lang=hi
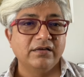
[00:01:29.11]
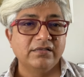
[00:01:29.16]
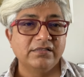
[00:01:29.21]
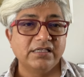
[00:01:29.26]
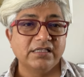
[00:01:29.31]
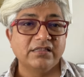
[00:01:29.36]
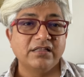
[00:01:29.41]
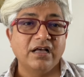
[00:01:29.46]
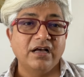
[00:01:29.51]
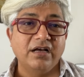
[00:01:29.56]

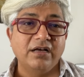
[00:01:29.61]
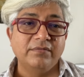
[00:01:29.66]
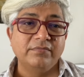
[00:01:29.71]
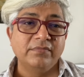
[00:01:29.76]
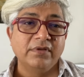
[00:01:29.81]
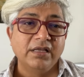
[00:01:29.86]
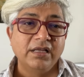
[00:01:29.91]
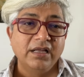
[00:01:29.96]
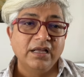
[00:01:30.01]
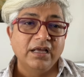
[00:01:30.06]
जितना
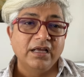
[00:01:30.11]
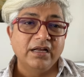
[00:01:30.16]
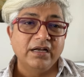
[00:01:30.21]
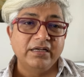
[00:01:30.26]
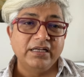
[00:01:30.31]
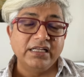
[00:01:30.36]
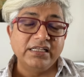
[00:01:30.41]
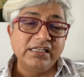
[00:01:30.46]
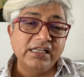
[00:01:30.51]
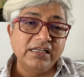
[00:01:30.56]
हम
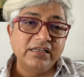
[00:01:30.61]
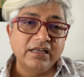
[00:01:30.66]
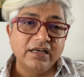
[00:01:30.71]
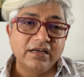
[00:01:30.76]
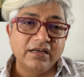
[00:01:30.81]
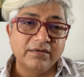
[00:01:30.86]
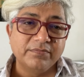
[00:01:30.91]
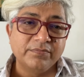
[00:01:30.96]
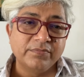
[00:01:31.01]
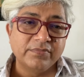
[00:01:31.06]

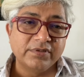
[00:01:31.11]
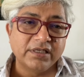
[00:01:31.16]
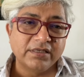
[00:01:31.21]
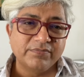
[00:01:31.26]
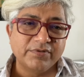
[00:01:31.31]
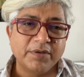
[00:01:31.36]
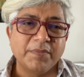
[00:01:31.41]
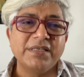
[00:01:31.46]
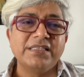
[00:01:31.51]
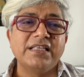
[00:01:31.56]
डिजिटल
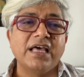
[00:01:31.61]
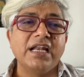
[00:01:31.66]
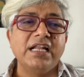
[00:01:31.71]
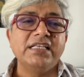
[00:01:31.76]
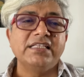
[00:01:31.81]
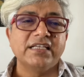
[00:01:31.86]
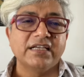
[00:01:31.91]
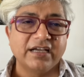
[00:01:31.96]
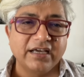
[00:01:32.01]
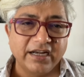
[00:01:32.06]
समझदारी
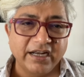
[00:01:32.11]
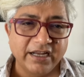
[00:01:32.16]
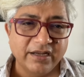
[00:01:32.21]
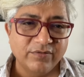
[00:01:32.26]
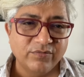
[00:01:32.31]
से करें